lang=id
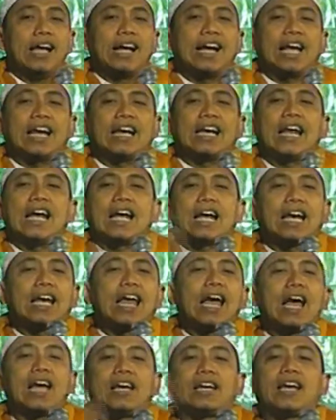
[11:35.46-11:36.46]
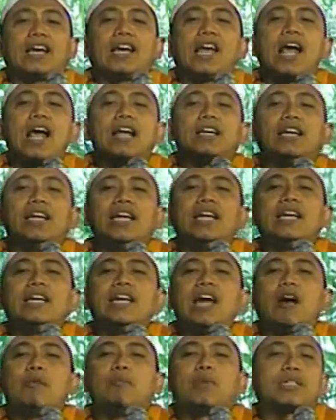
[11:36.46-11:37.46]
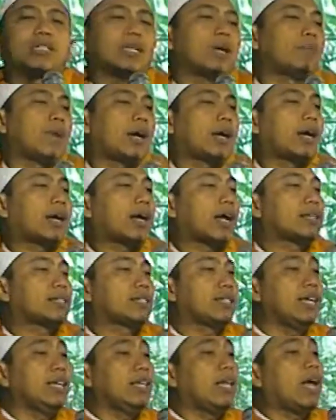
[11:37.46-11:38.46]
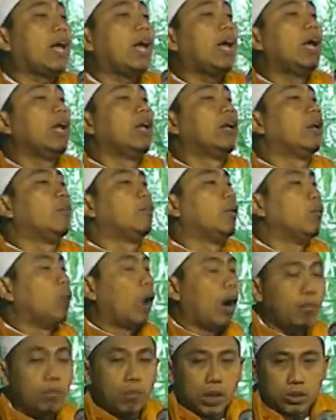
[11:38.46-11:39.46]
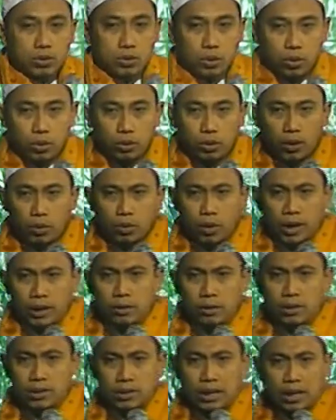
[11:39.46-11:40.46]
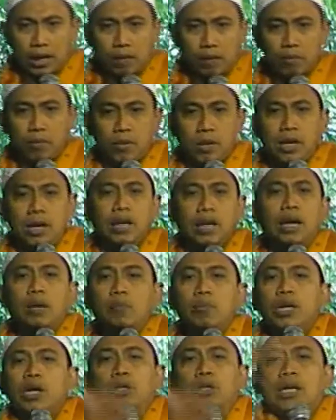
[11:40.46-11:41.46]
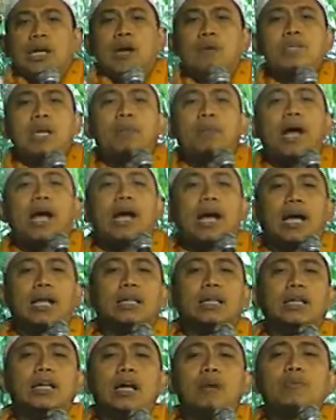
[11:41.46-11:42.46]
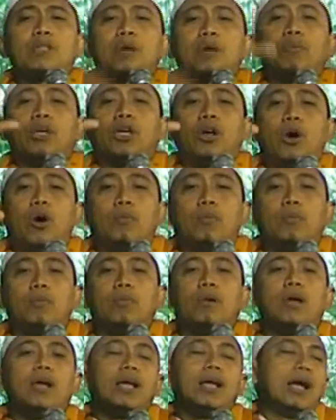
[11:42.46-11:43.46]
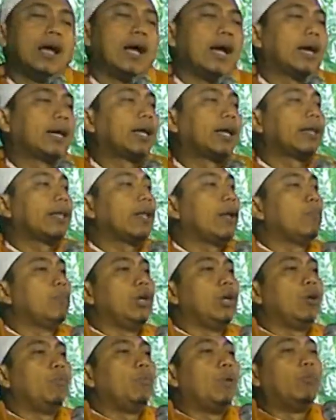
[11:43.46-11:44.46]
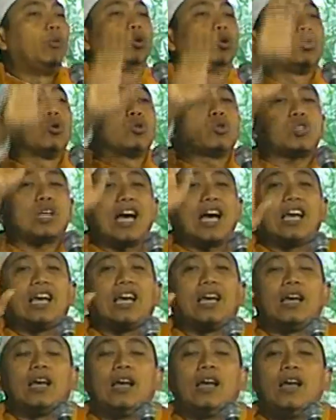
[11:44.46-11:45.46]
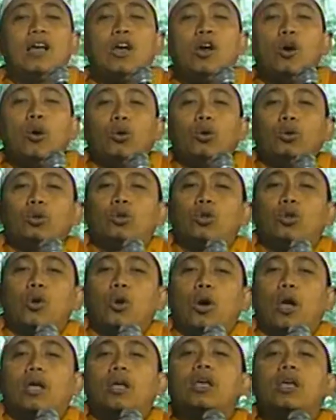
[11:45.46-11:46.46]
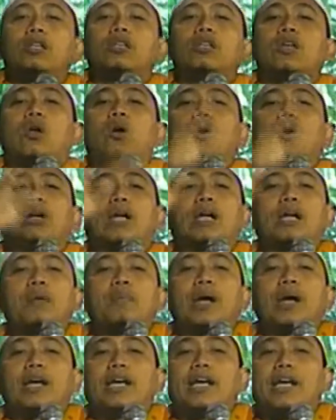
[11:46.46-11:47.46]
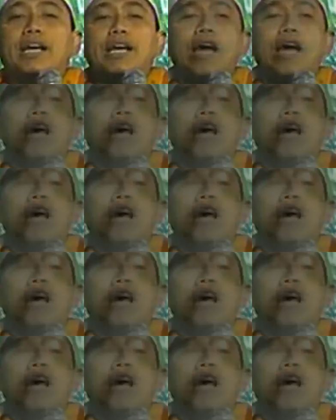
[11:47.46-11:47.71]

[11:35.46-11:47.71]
karena kenangan-kenangan indah bersama kekasihnya Nabi Muhammad Shallallahu Alaihi Wasallam. Dan beliau tidak bisa makan, tidak bisa minum. Akhirnya beliau memutuskan untuk hijrah dari Madinah